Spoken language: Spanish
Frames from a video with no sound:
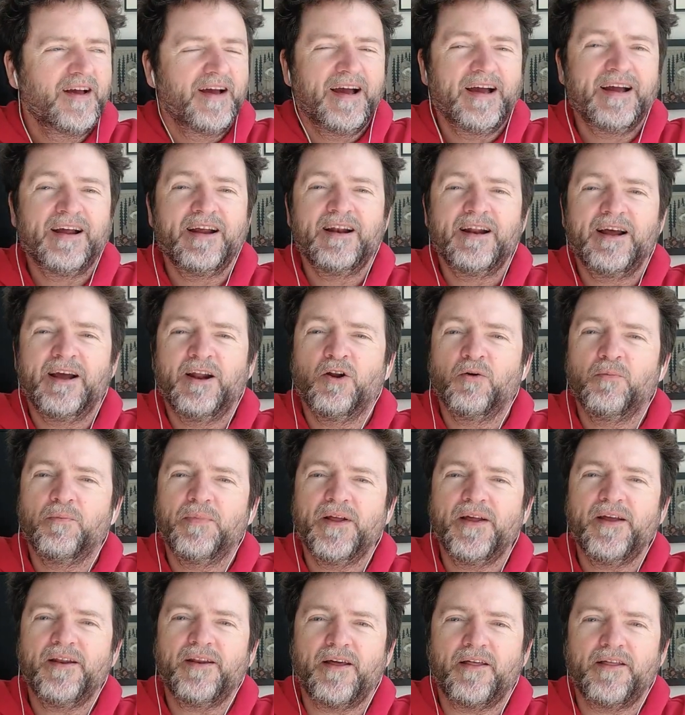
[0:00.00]
El,
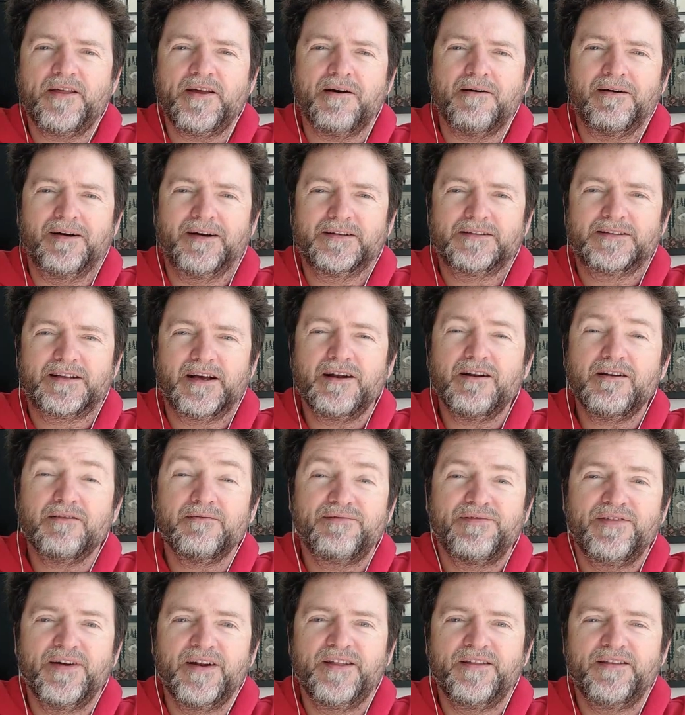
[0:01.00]
hombre irradiaba tal
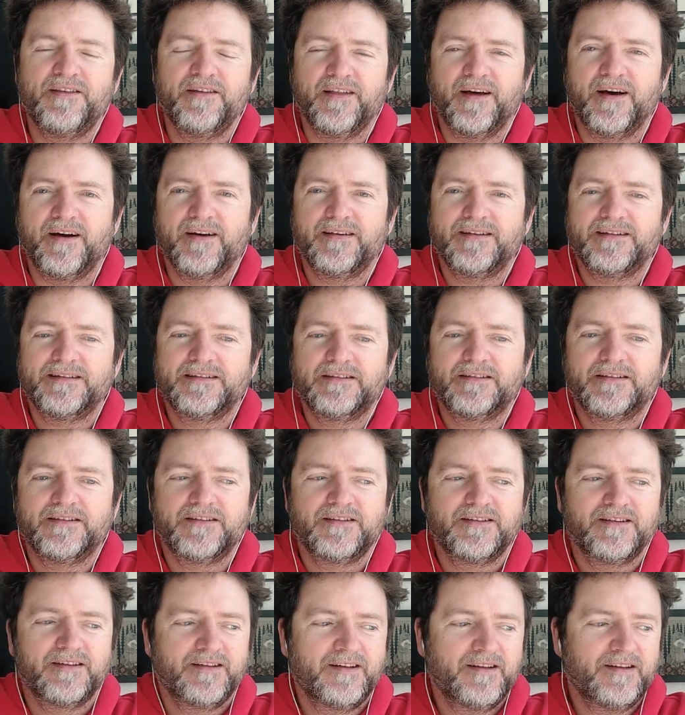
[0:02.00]
felicidad
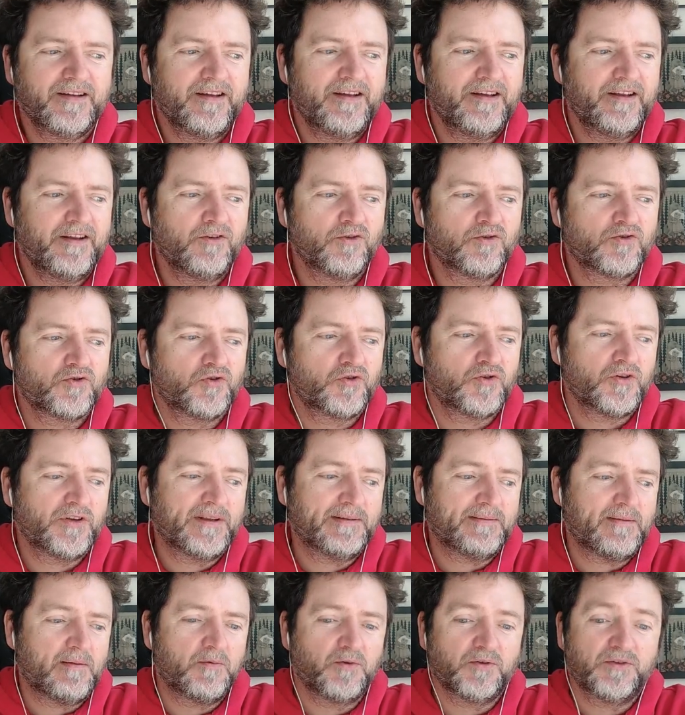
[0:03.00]
y nosotros
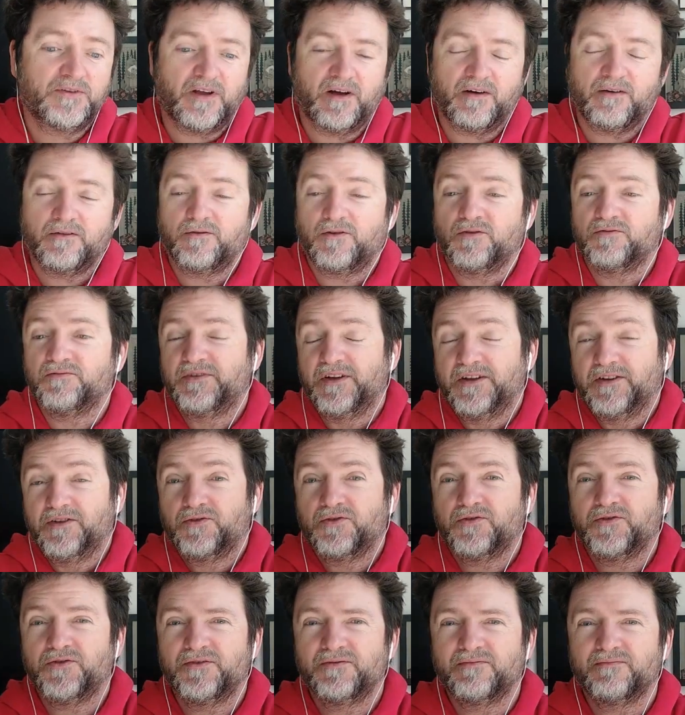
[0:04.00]
estábamos tan
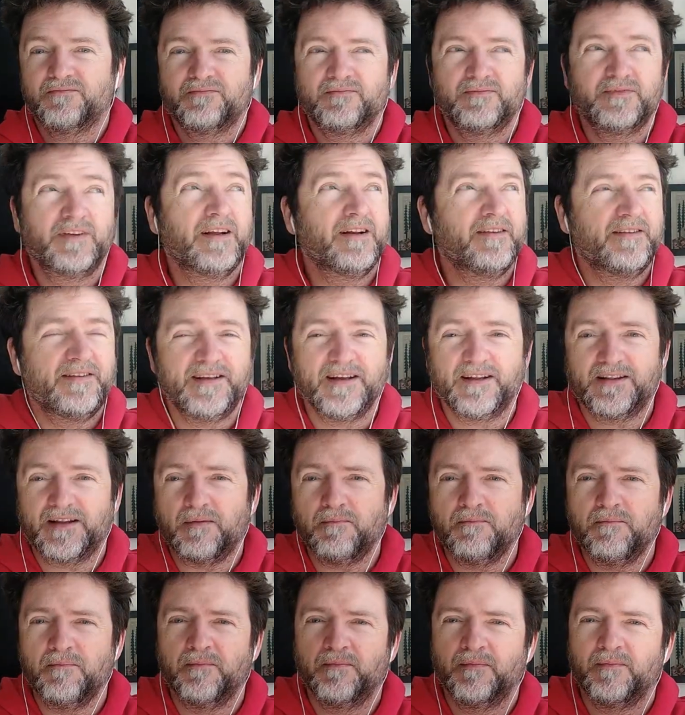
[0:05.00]
contentos del día
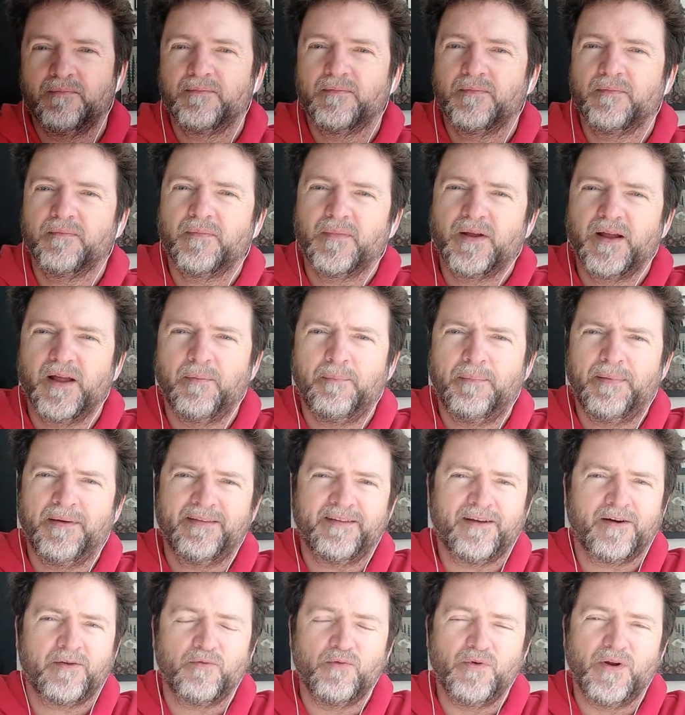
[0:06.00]
tan
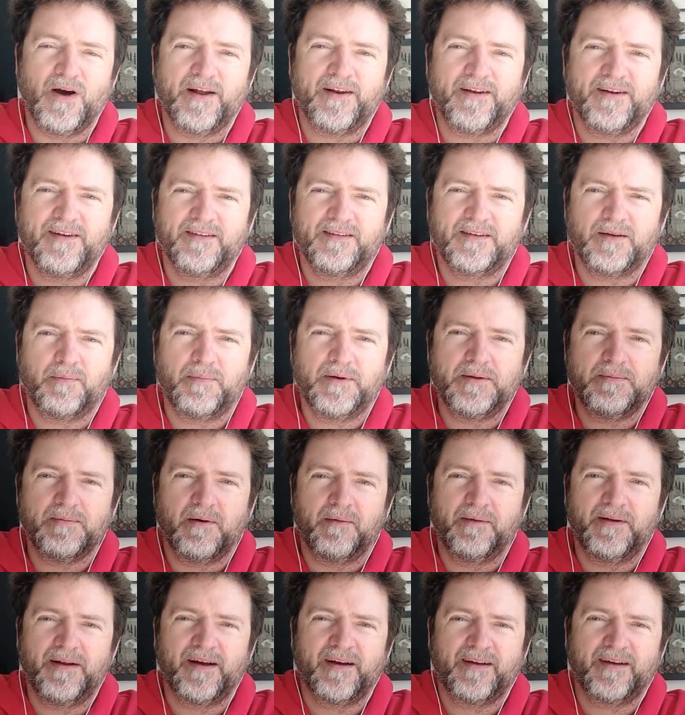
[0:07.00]
espectacular en esta
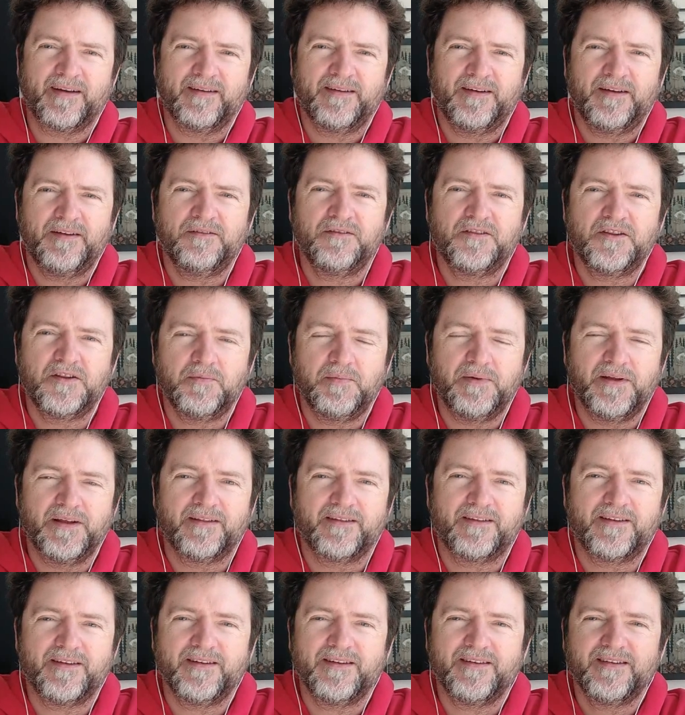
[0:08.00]
primavera
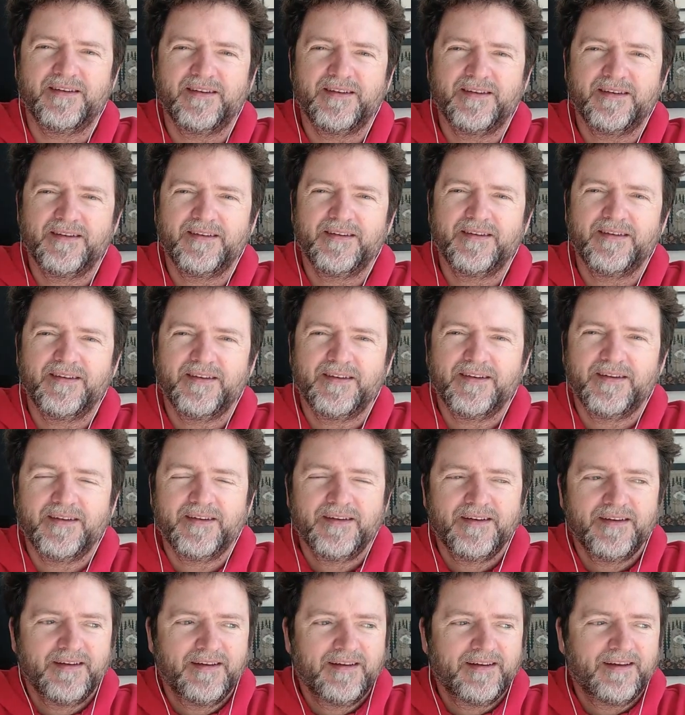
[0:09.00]
incipiente
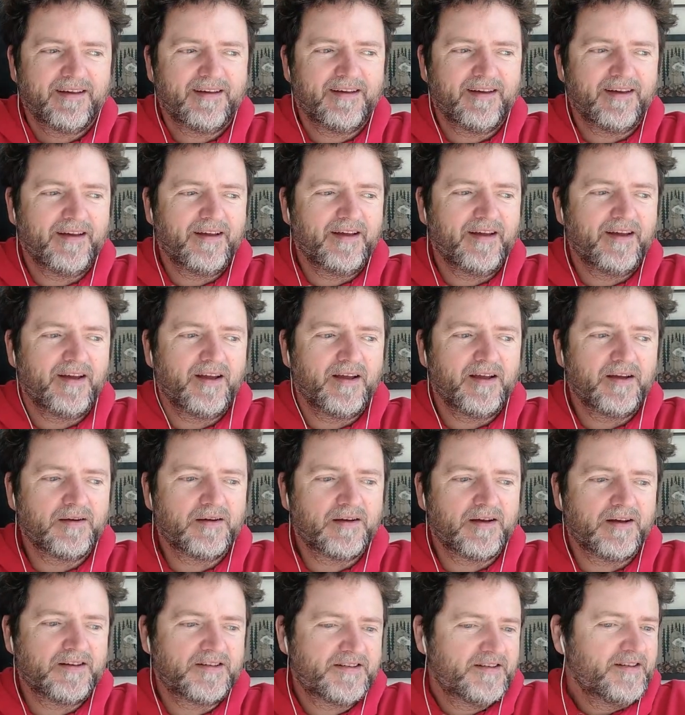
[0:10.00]

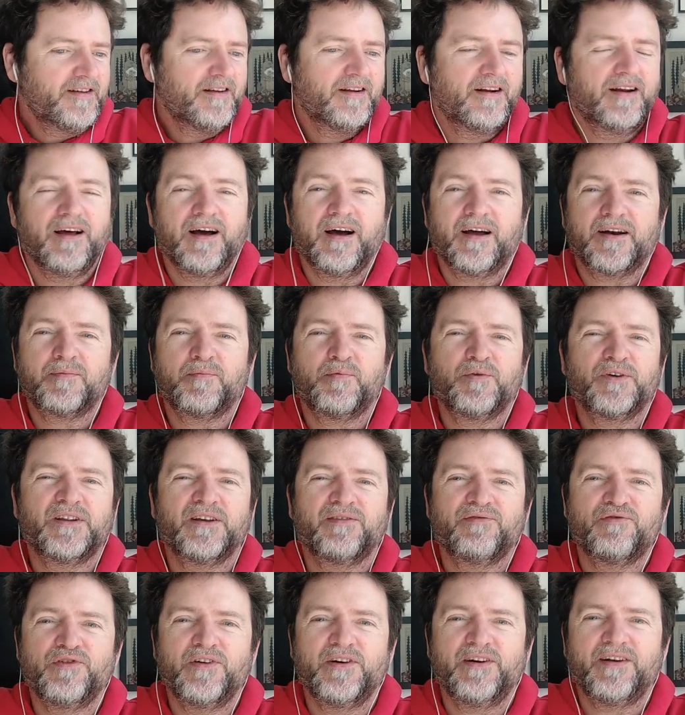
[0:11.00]
que, sí, la respuesta
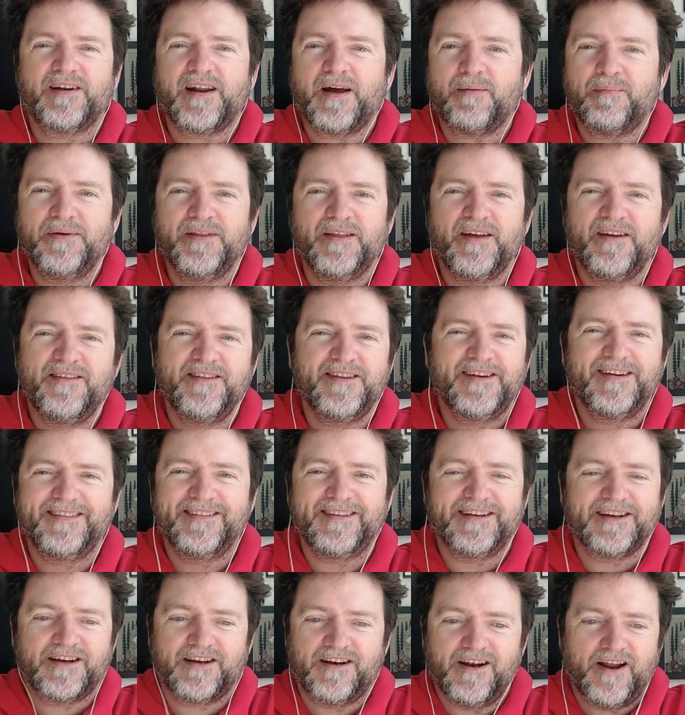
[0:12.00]
fue rápida y
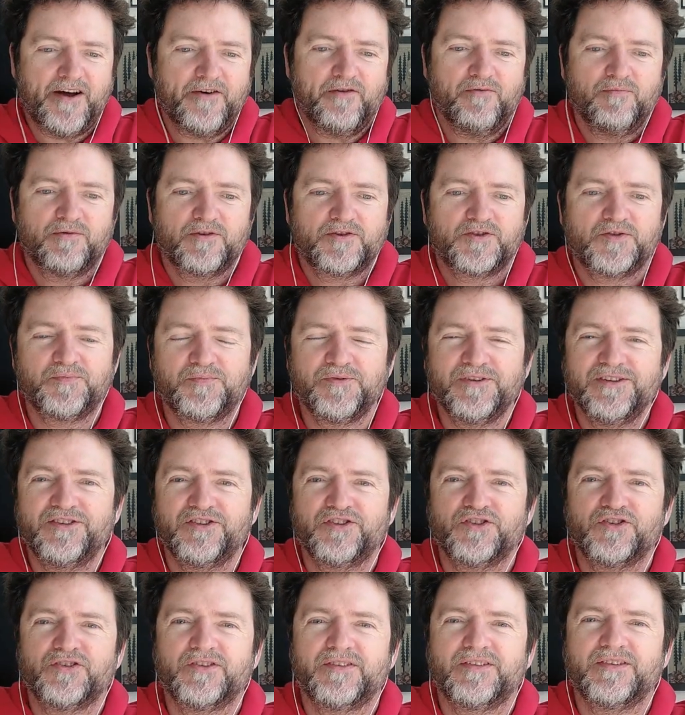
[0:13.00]
directa. Claro, por
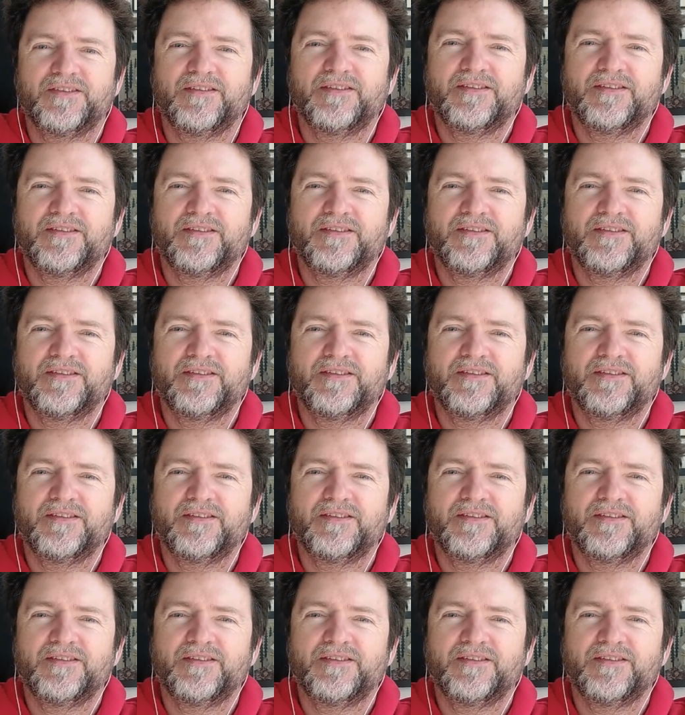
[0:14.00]
supuesto.